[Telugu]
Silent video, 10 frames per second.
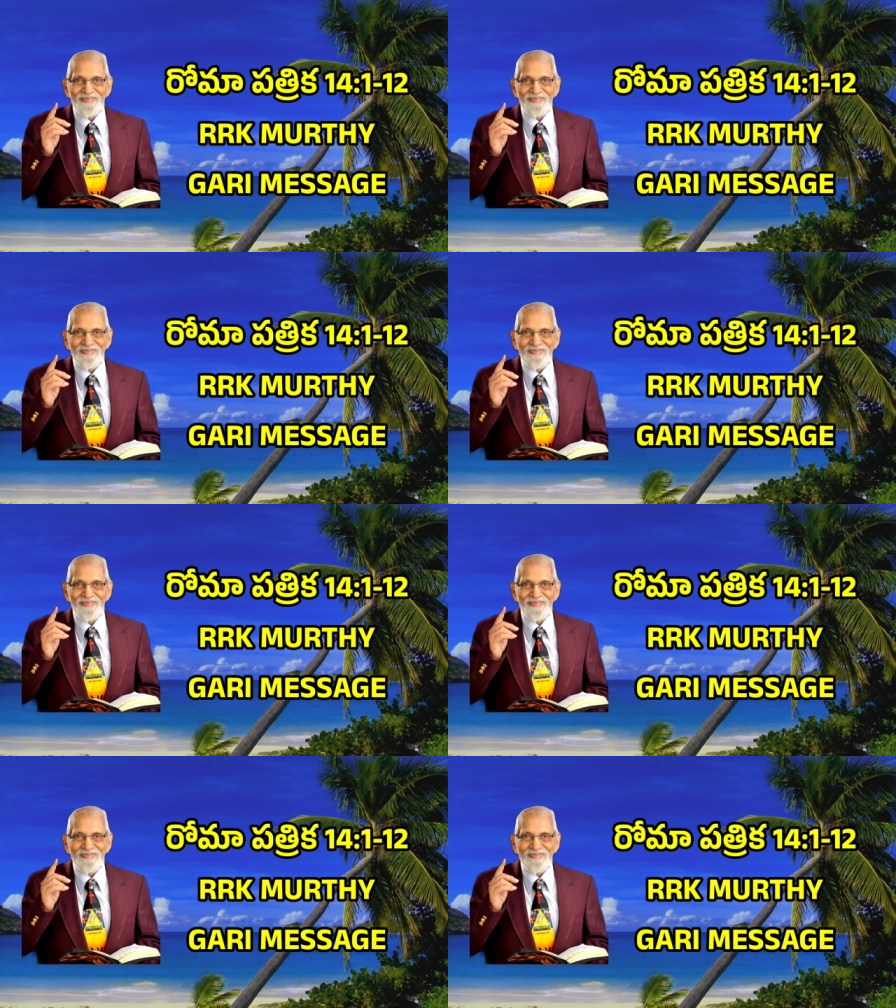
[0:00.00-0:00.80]
ఆ
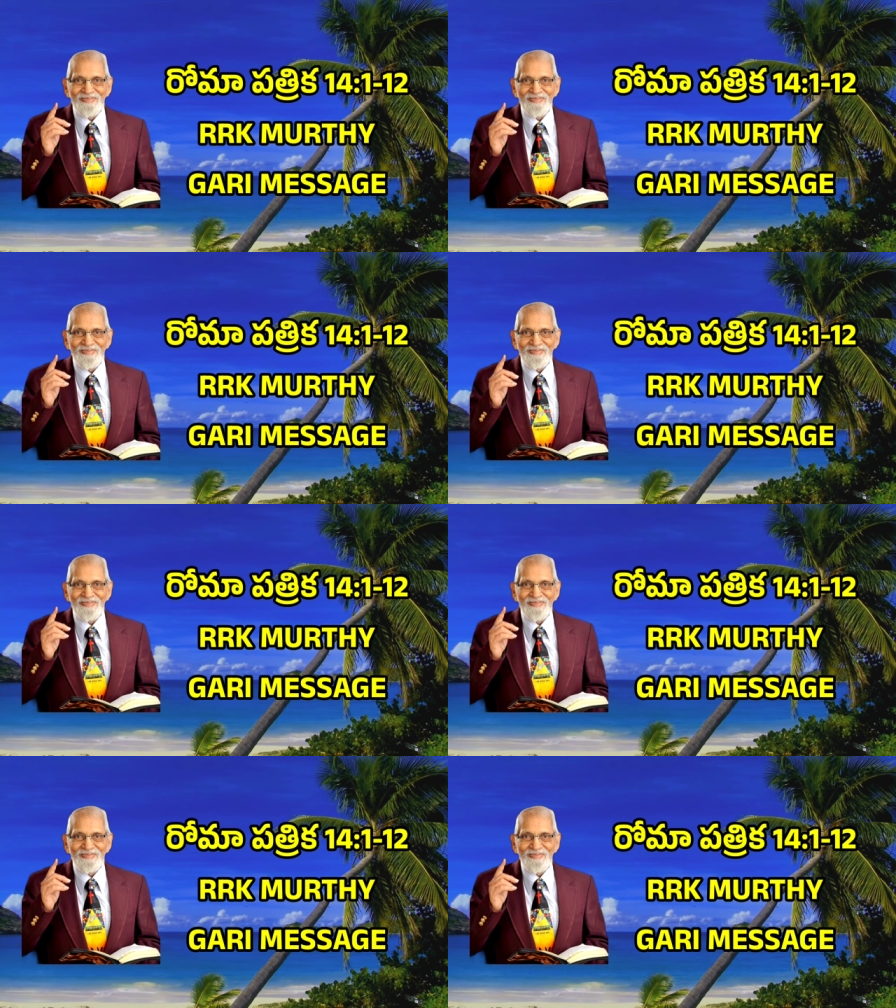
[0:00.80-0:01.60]
పరిసయ్యులతో
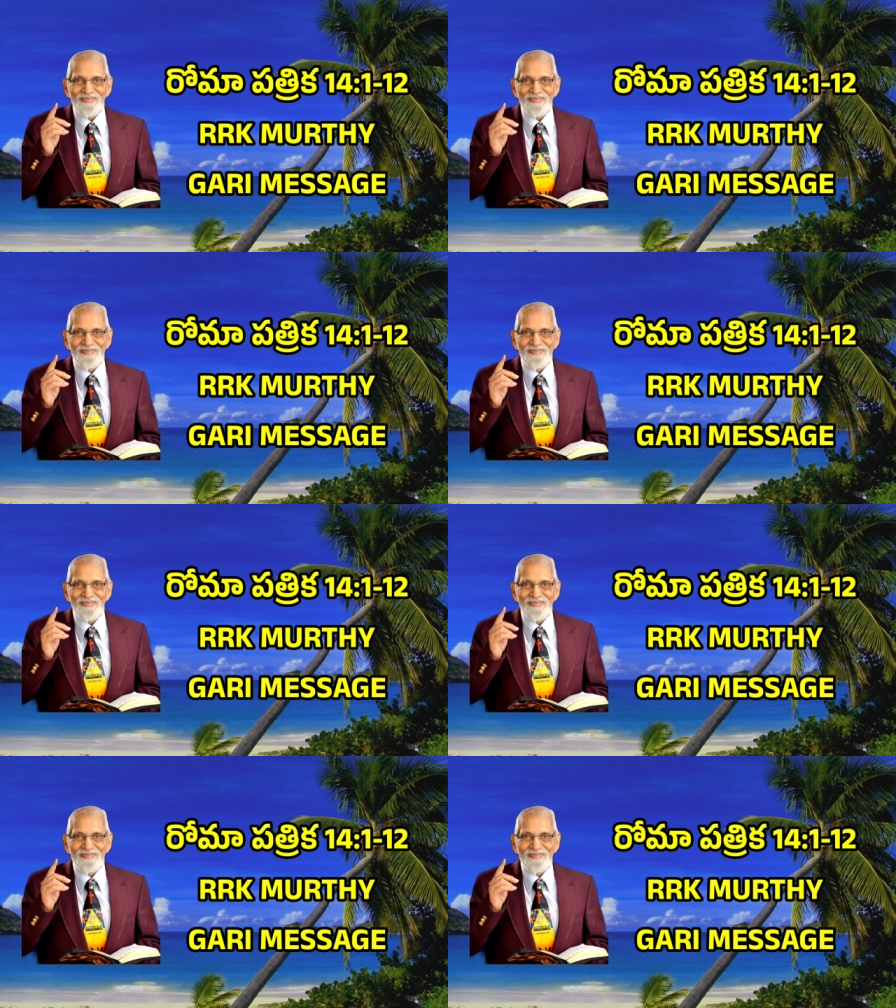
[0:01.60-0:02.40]
ప్రభువు
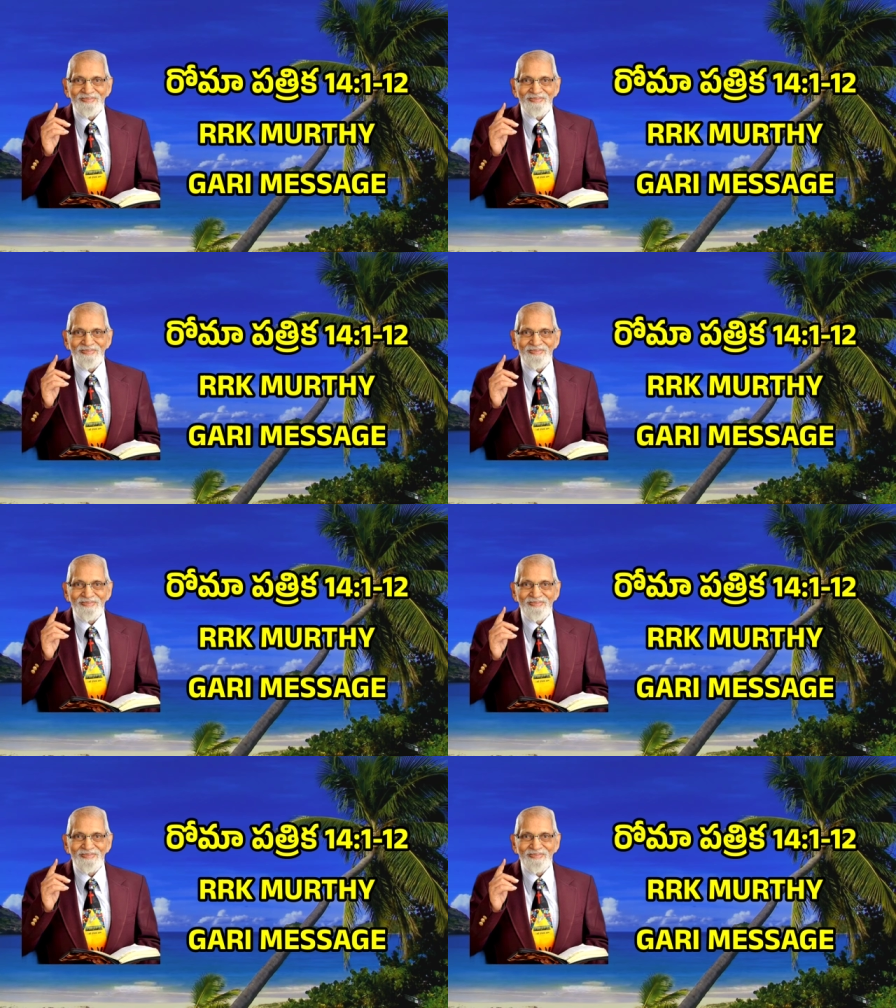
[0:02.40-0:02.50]
ఏమన్నాడు